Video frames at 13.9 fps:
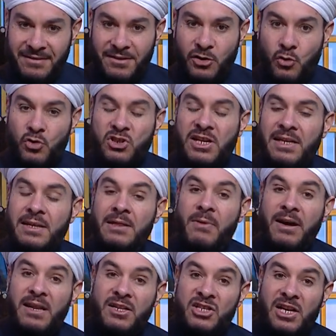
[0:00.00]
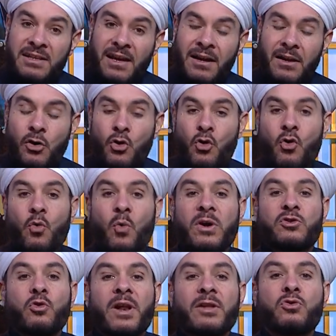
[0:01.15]
يجلد ثمانين جلدة
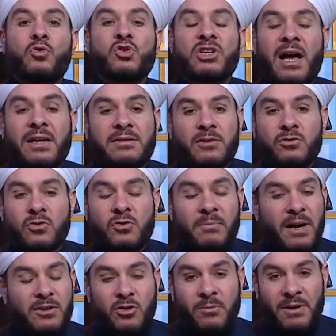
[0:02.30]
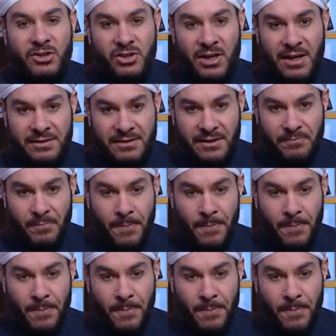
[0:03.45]
وترد شهادته ما تقبل الشهادة